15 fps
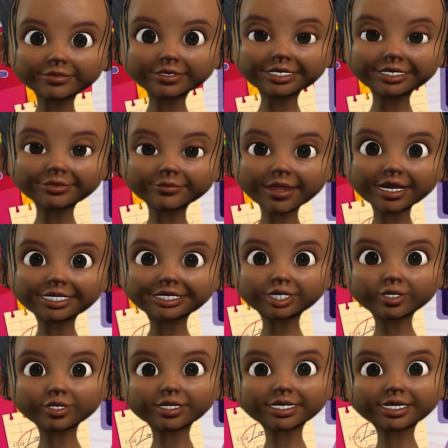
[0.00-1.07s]
Les
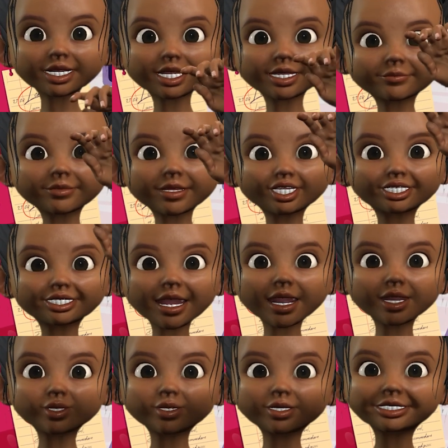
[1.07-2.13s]
paresseux n'aiment pas faire leurs
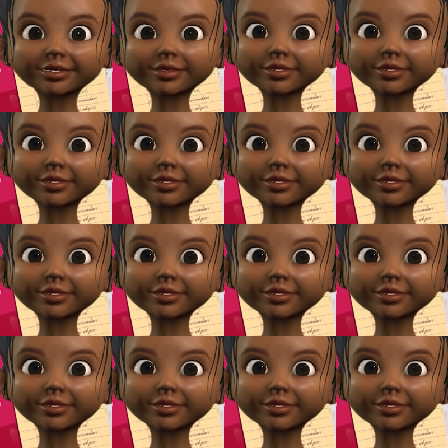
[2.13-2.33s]
devoirs